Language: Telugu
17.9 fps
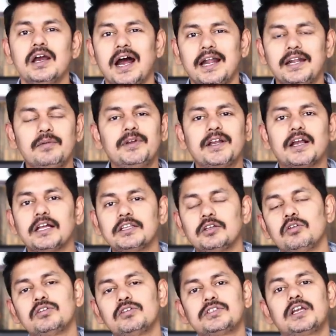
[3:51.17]
అంటే
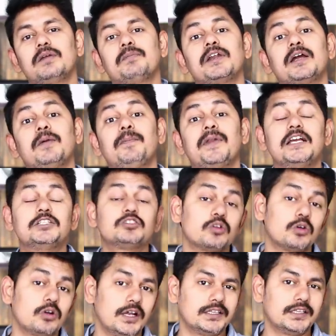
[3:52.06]
గతంలో వచ్చేసరికి మనకి ప్లే
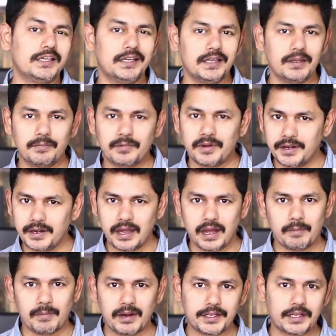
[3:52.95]
స్టోర్లో అయితే ఈ
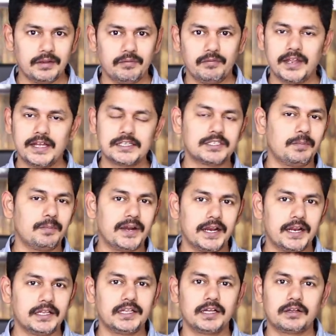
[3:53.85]
మనకి విఎల్సీ
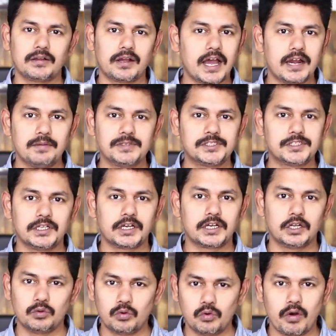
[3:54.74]
ప్లేయర్ అయితే
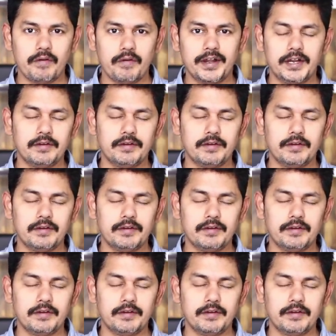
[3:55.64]
కనిపించేది కాదు హువావే